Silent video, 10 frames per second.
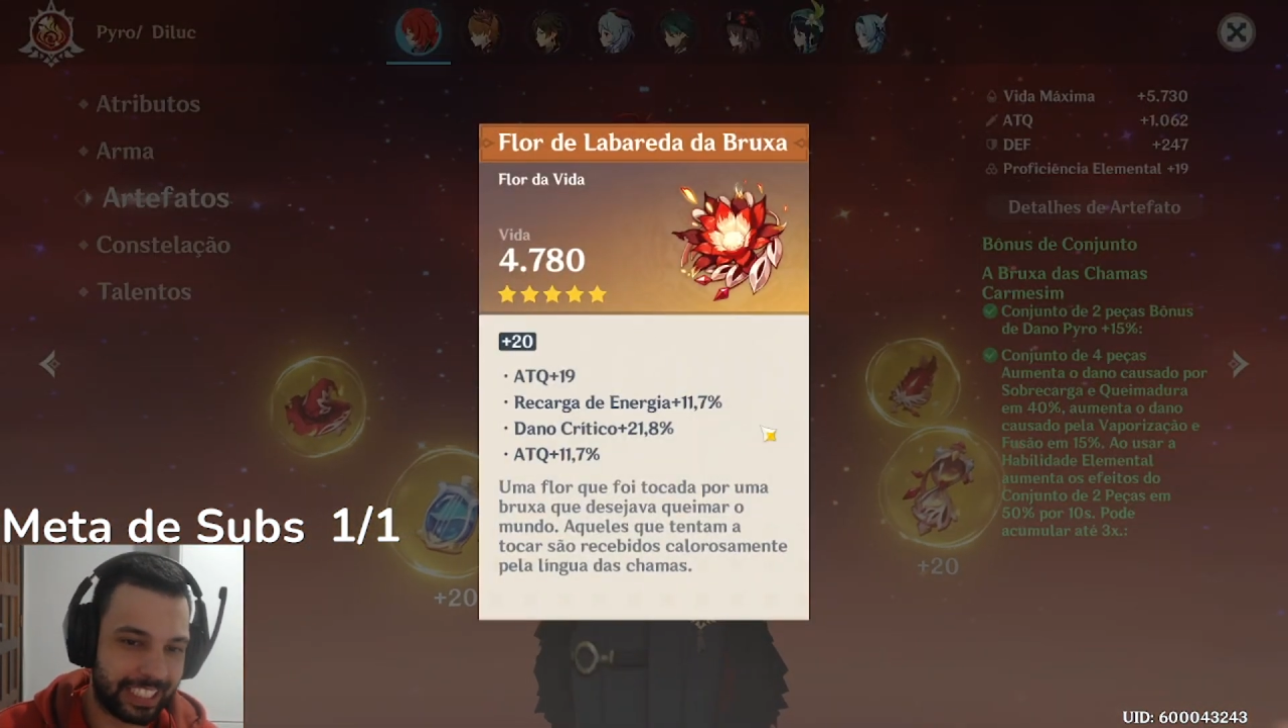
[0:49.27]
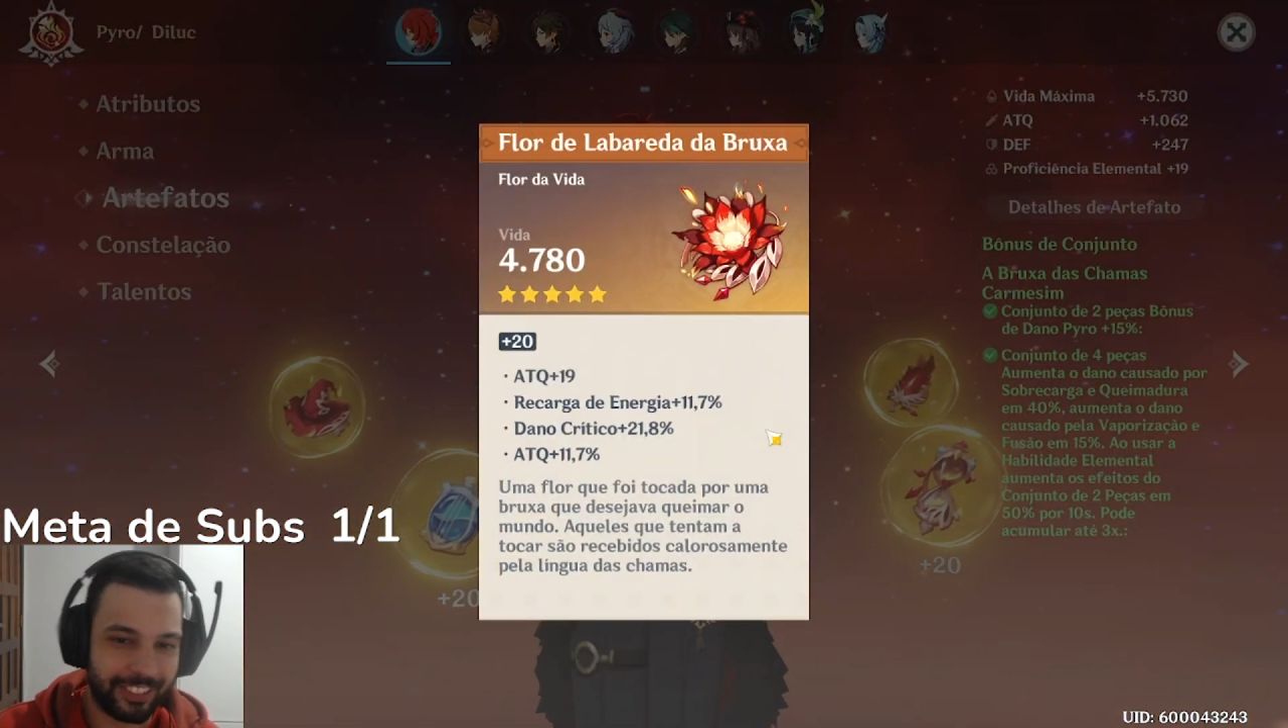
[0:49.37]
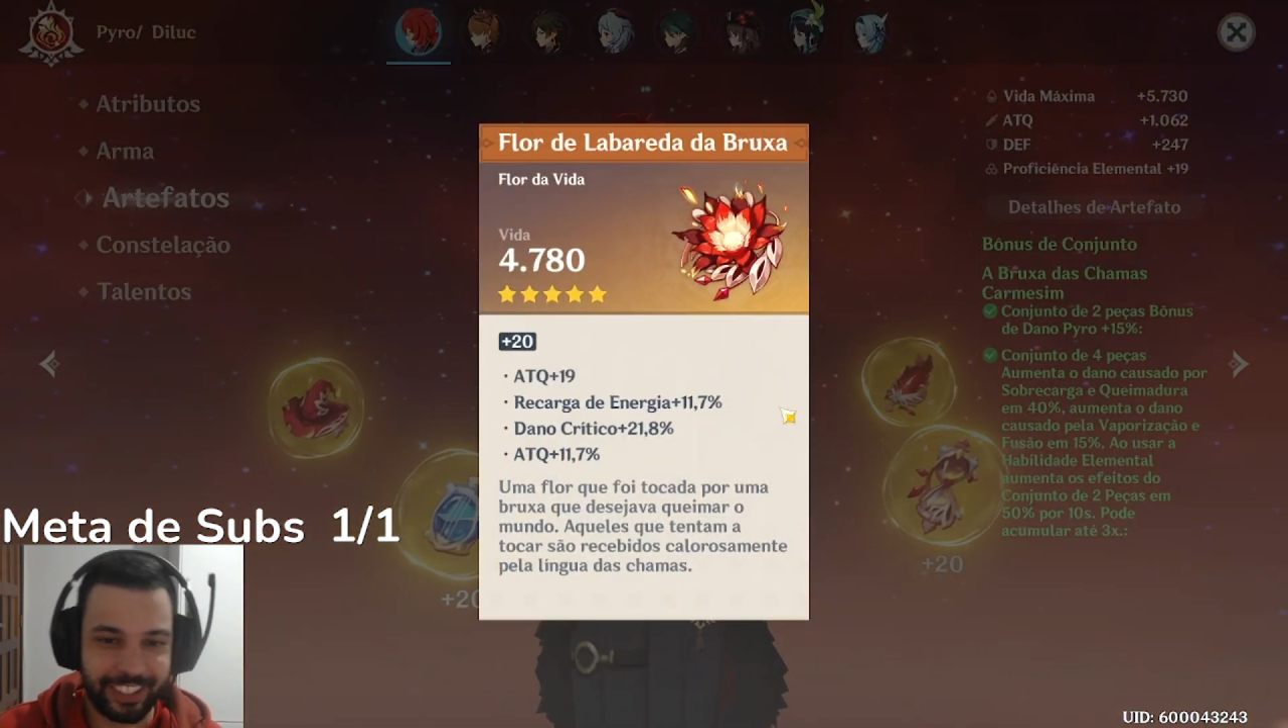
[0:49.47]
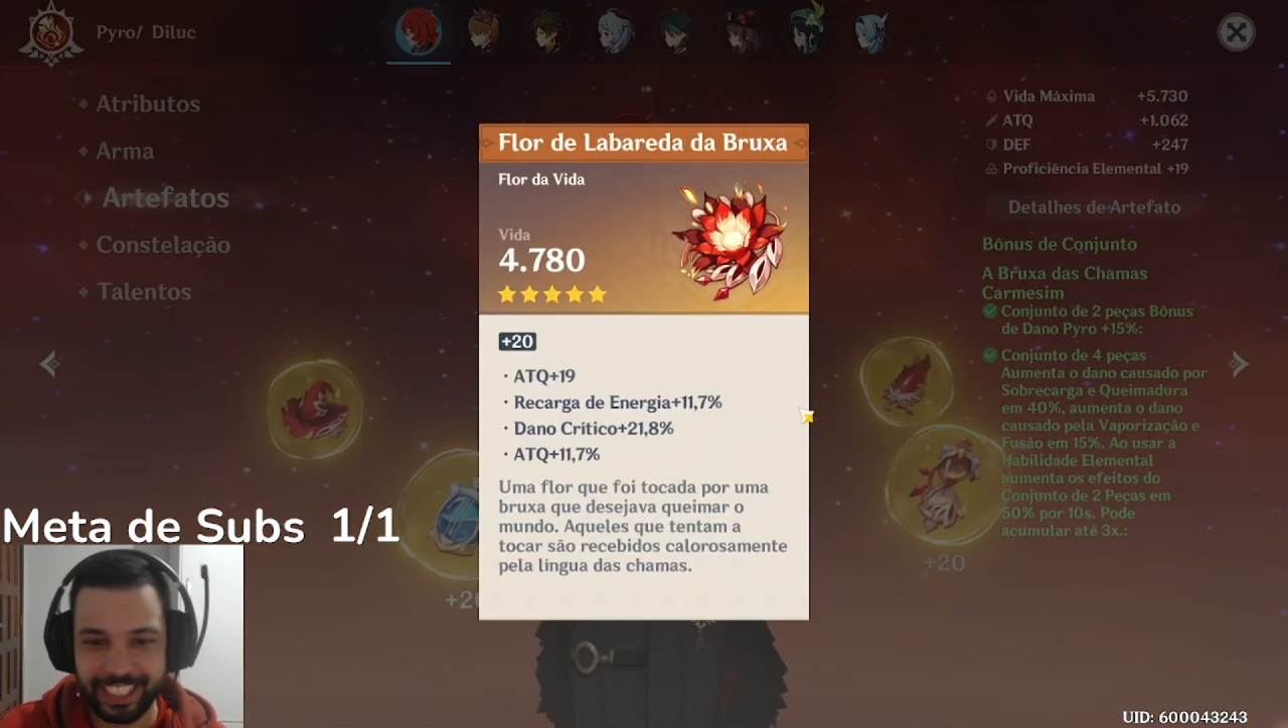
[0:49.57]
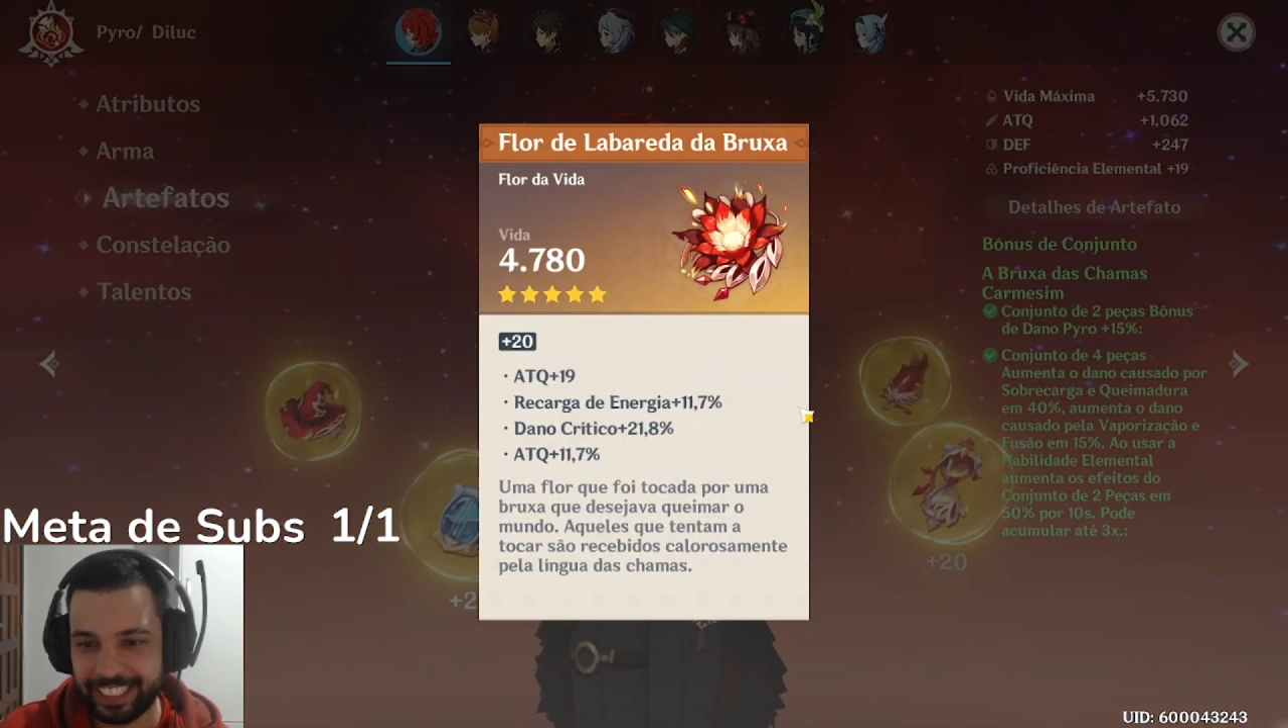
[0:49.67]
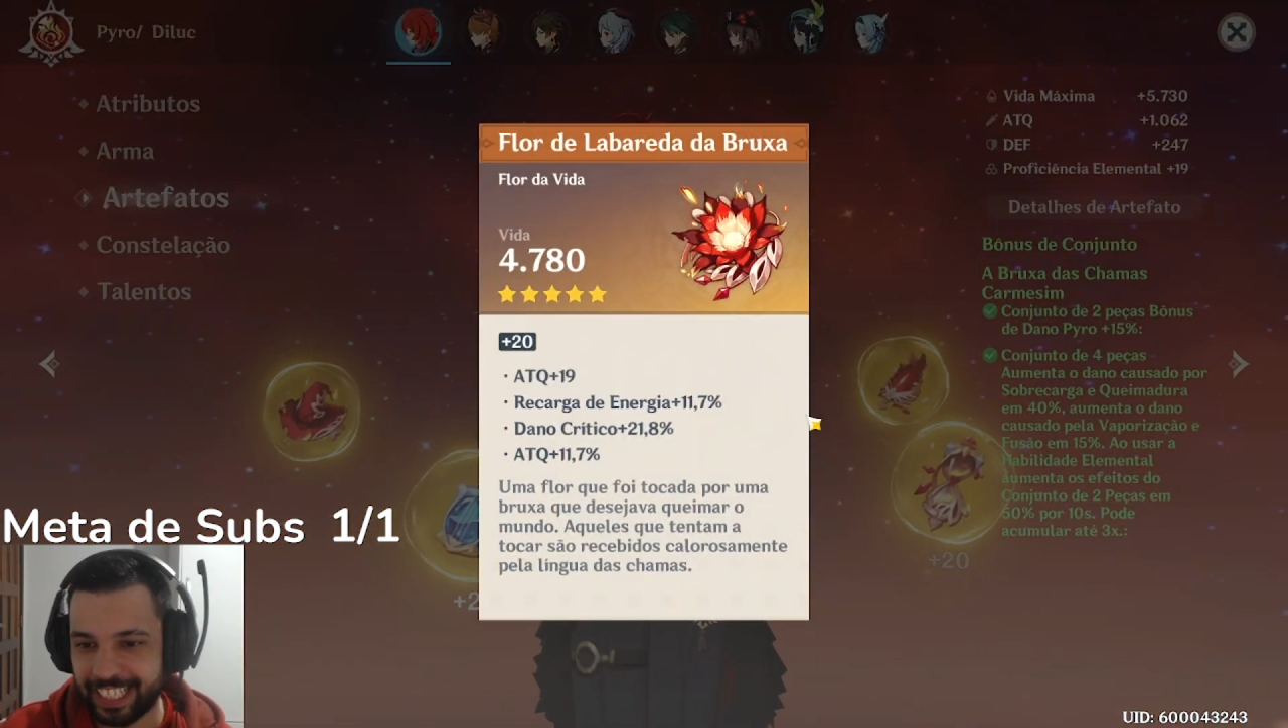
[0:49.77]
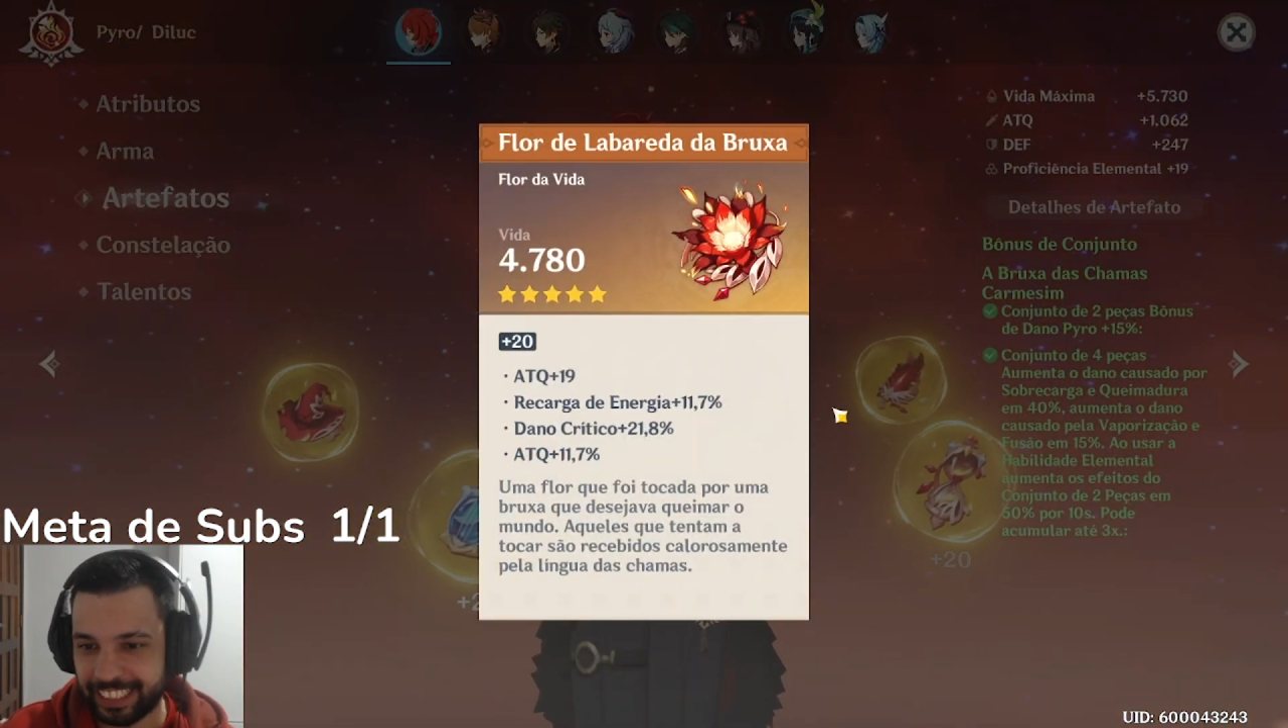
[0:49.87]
dano crítico